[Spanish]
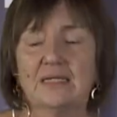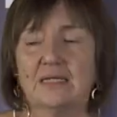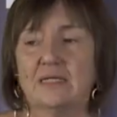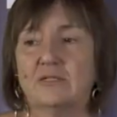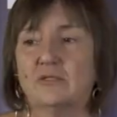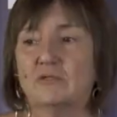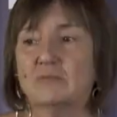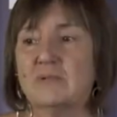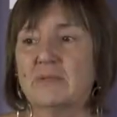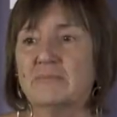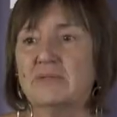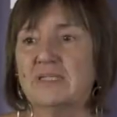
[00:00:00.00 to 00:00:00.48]

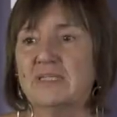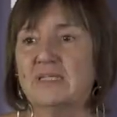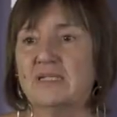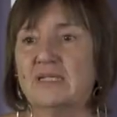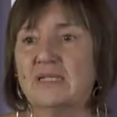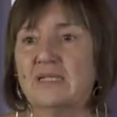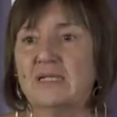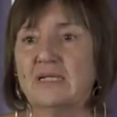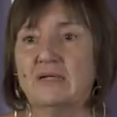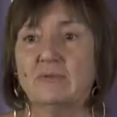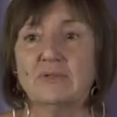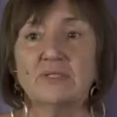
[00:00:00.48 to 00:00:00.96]

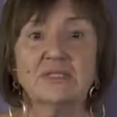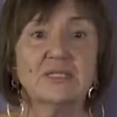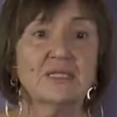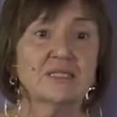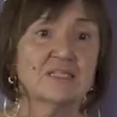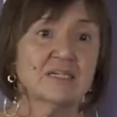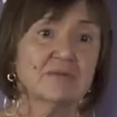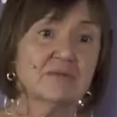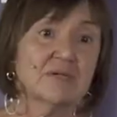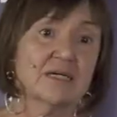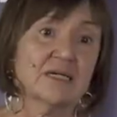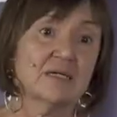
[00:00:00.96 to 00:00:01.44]
Normalmente en la OIT
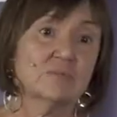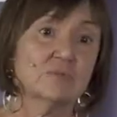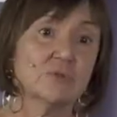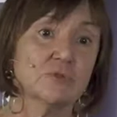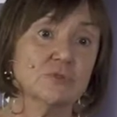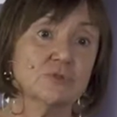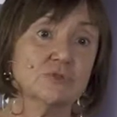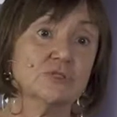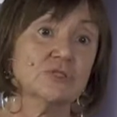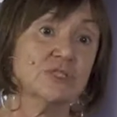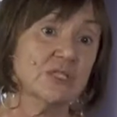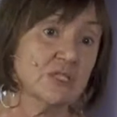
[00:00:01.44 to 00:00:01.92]

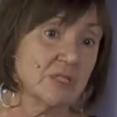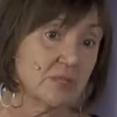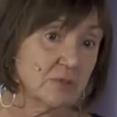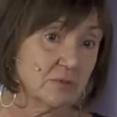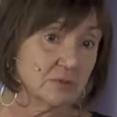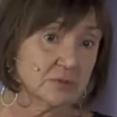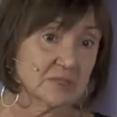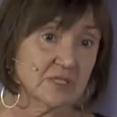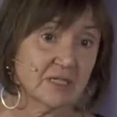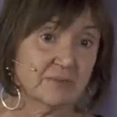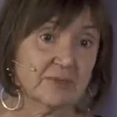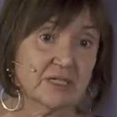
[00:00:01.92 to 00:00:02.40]
trabajamos, sí,
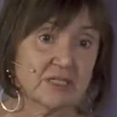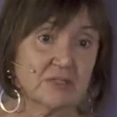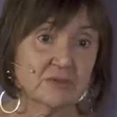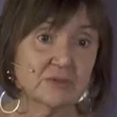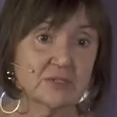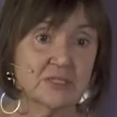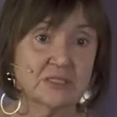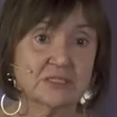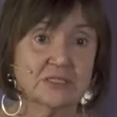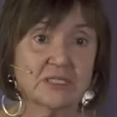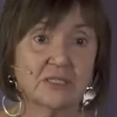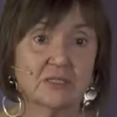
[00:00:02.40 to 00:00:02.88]
con
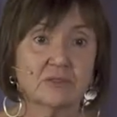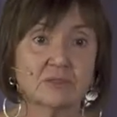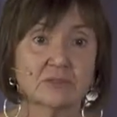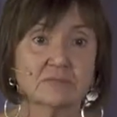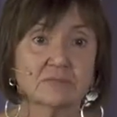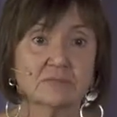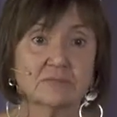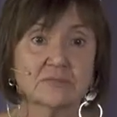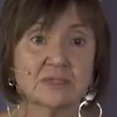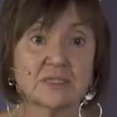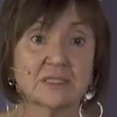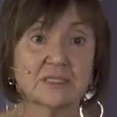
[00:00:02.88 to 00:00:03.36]
trabajadores y
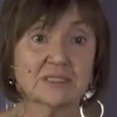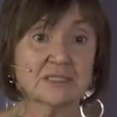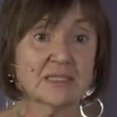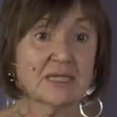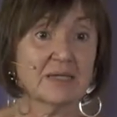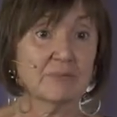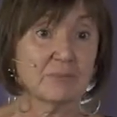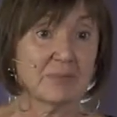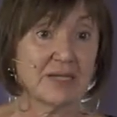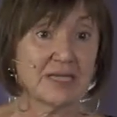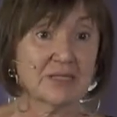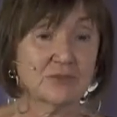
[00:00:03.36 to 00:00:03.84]
con
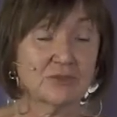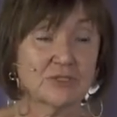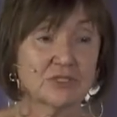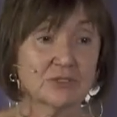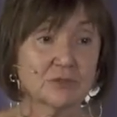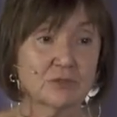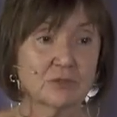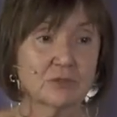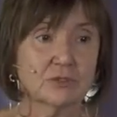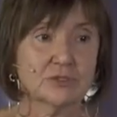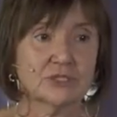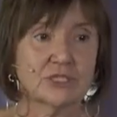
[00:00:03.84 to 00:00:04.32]

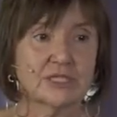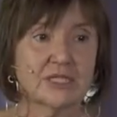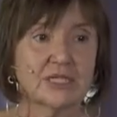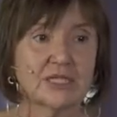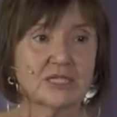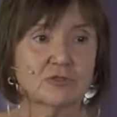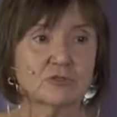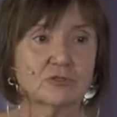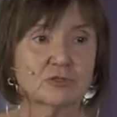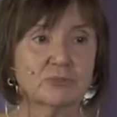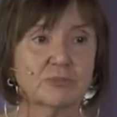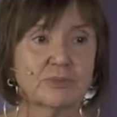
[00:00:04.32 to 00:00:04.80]
empleadores, con los
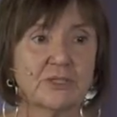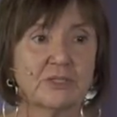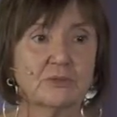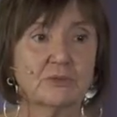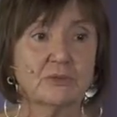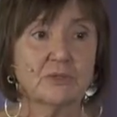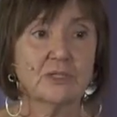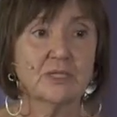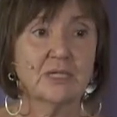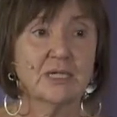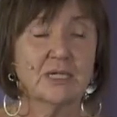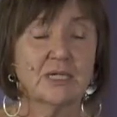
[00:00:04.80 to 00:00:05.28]
sindicatos,
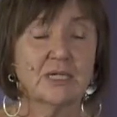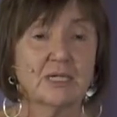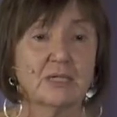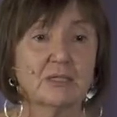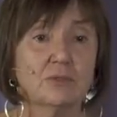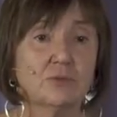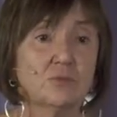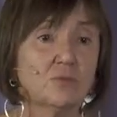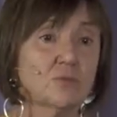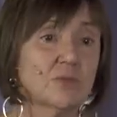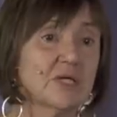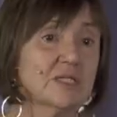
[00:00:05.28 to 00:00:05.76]
pero
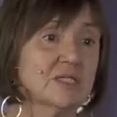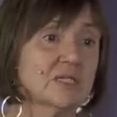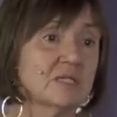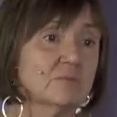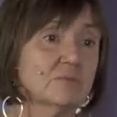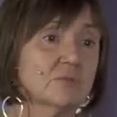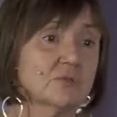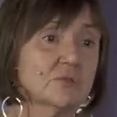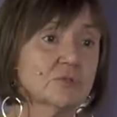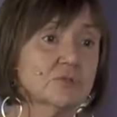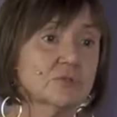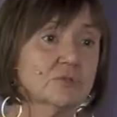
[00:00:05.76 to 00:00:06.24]
nunca
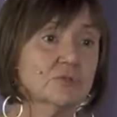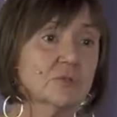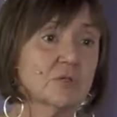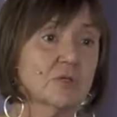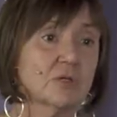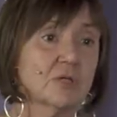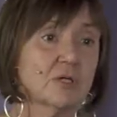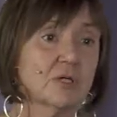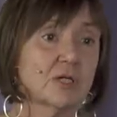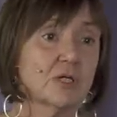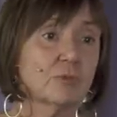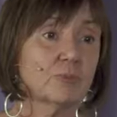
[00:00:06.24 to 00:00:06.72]
tenemos
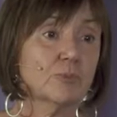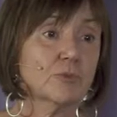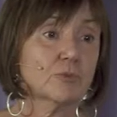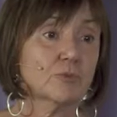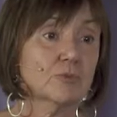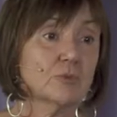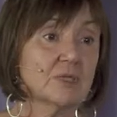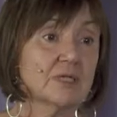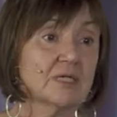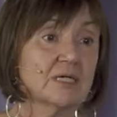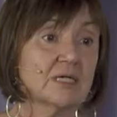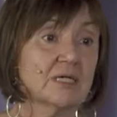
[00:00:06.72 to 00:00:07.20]
eh, la
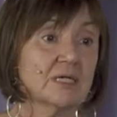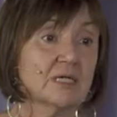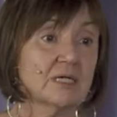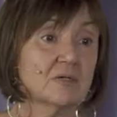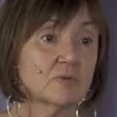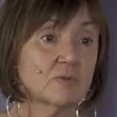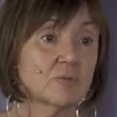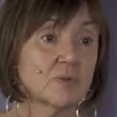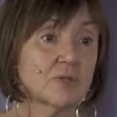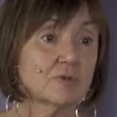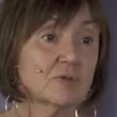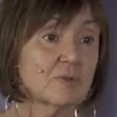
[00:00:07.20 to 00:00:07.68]

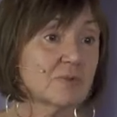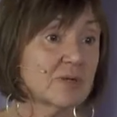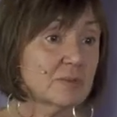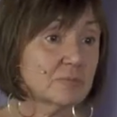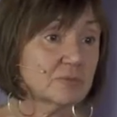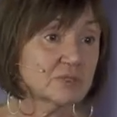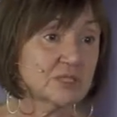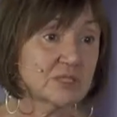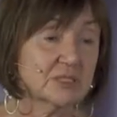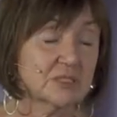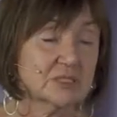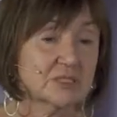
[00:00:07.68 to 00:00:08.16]
oportunidad, cuando
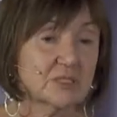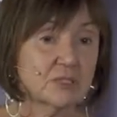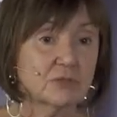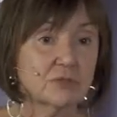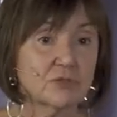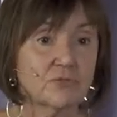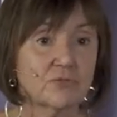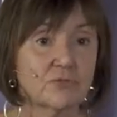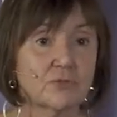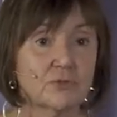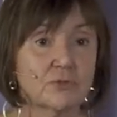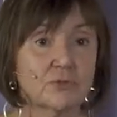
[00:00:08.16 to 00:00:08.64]
hablamos en
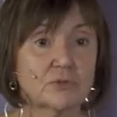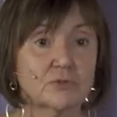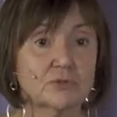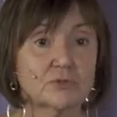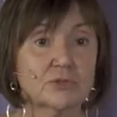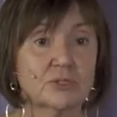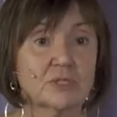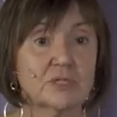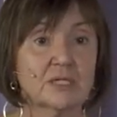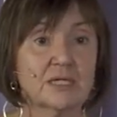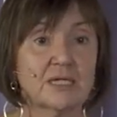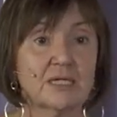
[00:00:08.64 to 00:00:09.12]
distintos
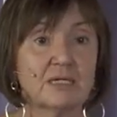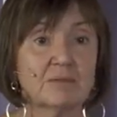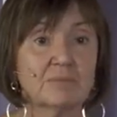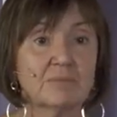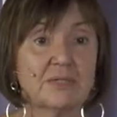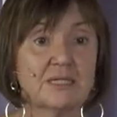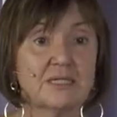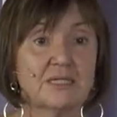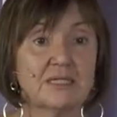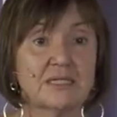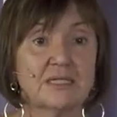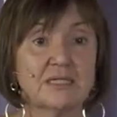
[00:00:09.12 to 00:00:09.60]
foros,
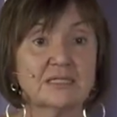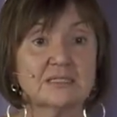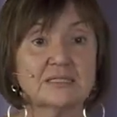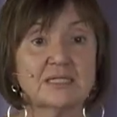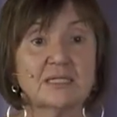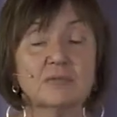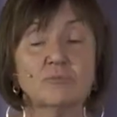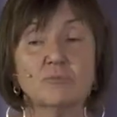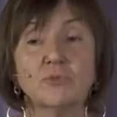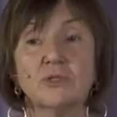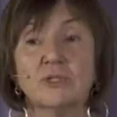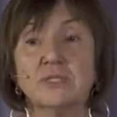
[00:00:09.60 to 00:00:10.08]
realmente de
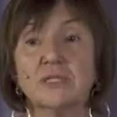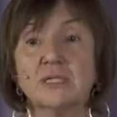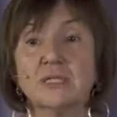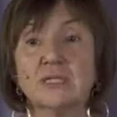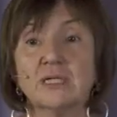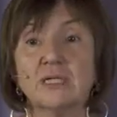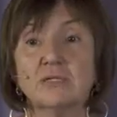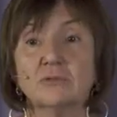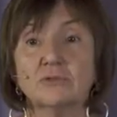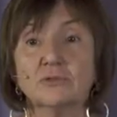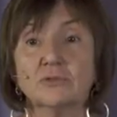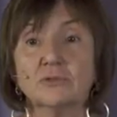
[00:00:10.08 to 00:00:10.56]
estar muy
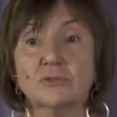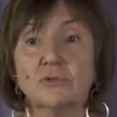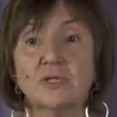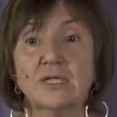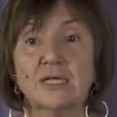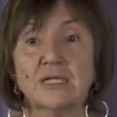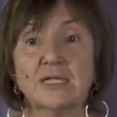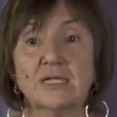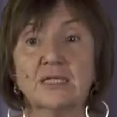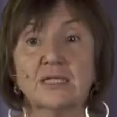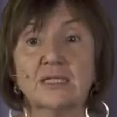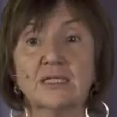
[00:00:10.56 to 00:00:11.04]
cercanos con
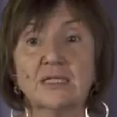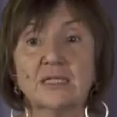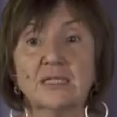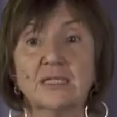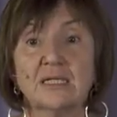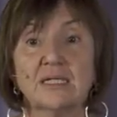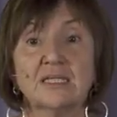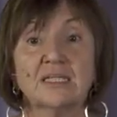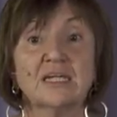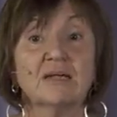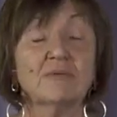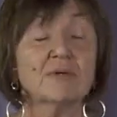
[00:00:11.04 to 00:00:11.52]
la
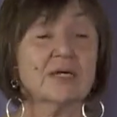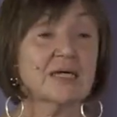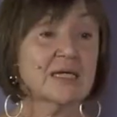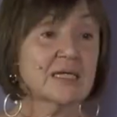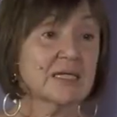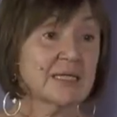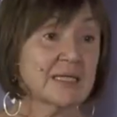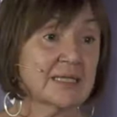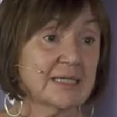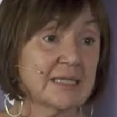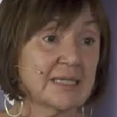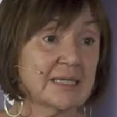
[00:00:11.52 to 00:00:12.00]
gente que trabaja
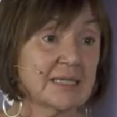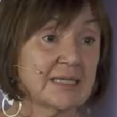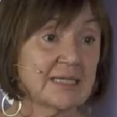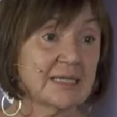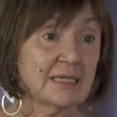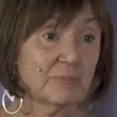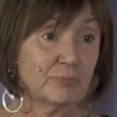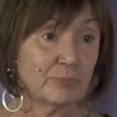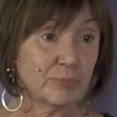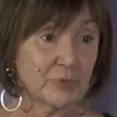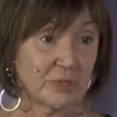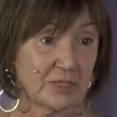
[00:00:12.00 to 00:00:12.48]
en el día a
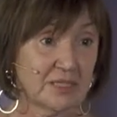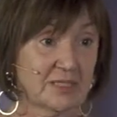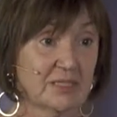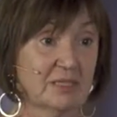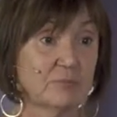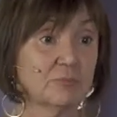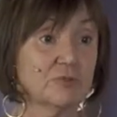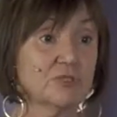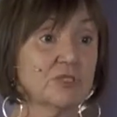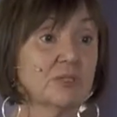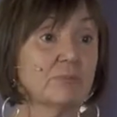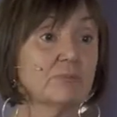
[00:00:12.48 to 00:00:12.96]
día, porque
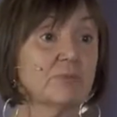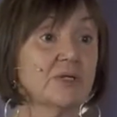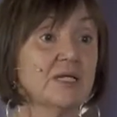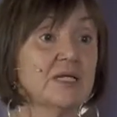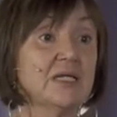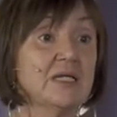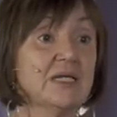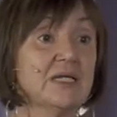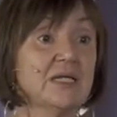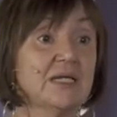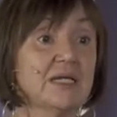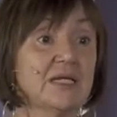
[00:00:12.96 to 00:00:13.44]
tenemos
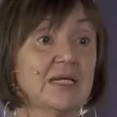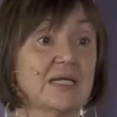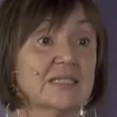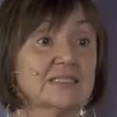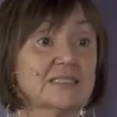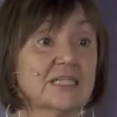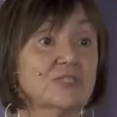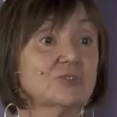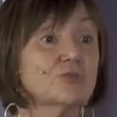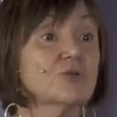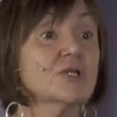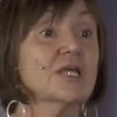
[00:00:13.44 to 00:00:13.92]
siempre
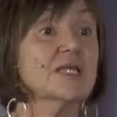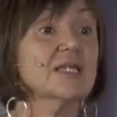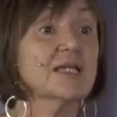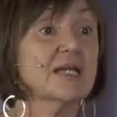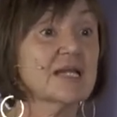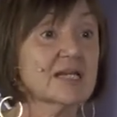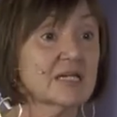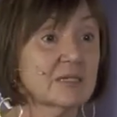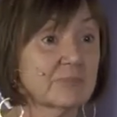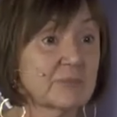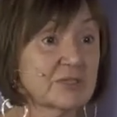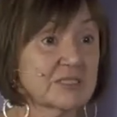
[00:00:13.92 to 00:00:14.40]
esta historia de
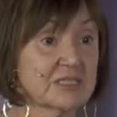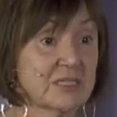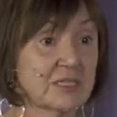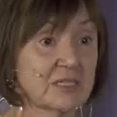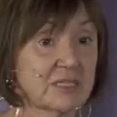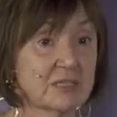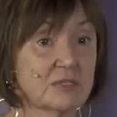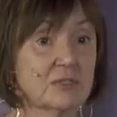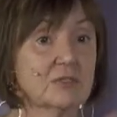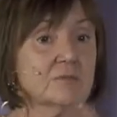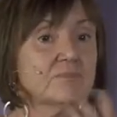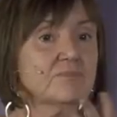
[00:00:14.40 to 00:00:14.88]
la
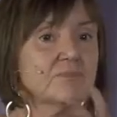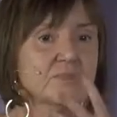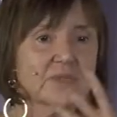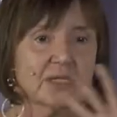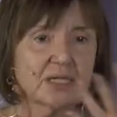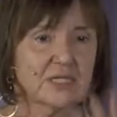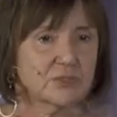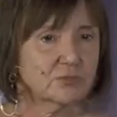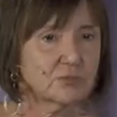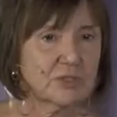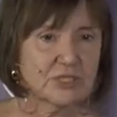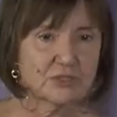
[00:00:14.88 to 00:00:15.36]
representación,
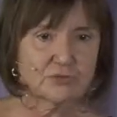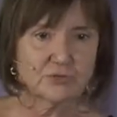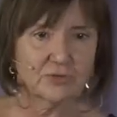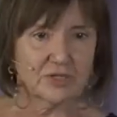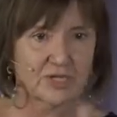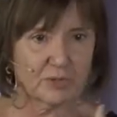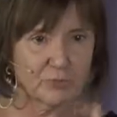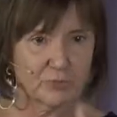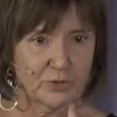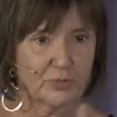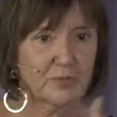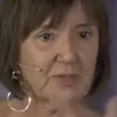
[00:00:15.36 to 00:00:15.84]
que es una
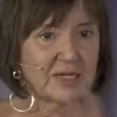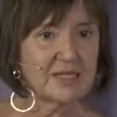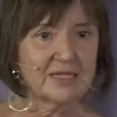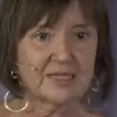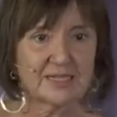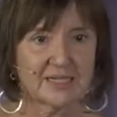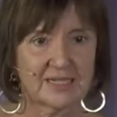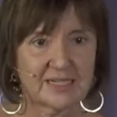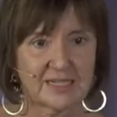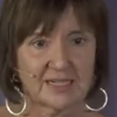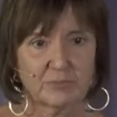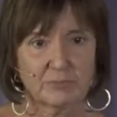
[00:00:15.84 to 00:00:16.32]
historia muy
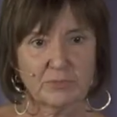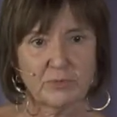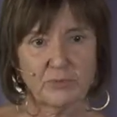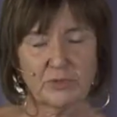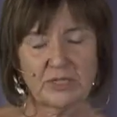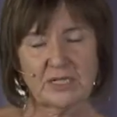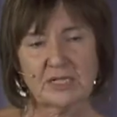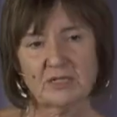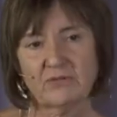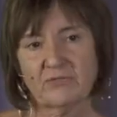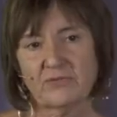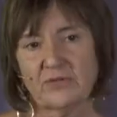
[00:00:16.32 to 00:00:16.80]
válida a la que me
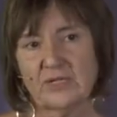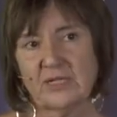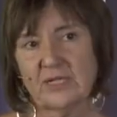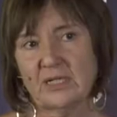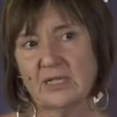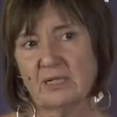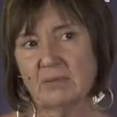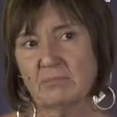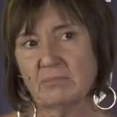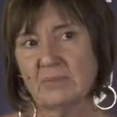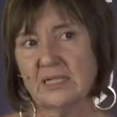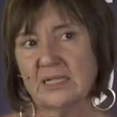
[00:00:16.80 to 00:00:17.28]
voy a
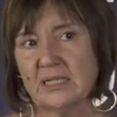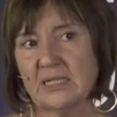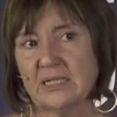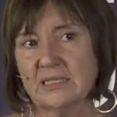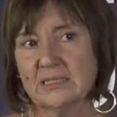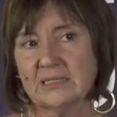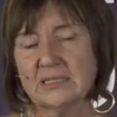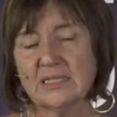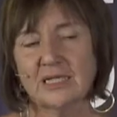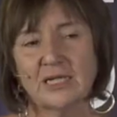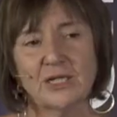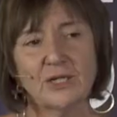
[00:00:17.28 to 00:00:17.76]
referir en
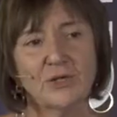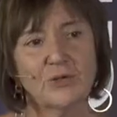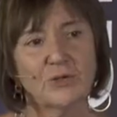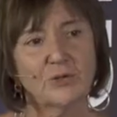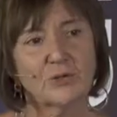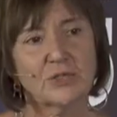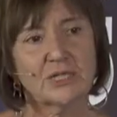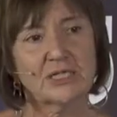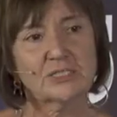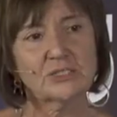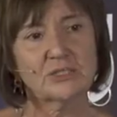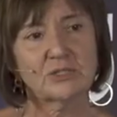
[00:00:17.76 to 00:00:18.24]
varias
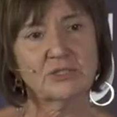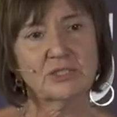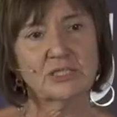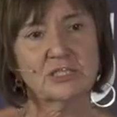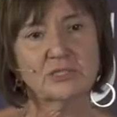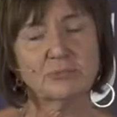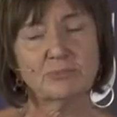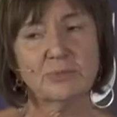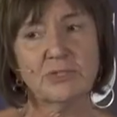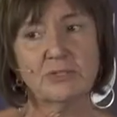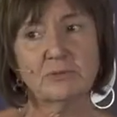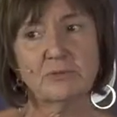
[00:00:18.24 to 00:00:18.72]

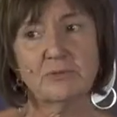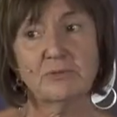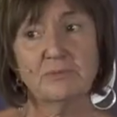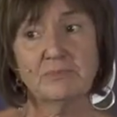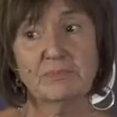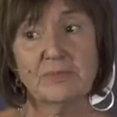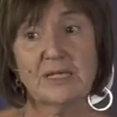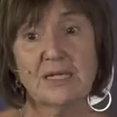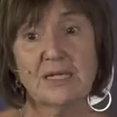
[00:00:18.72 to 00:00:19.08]
ocasiones, pero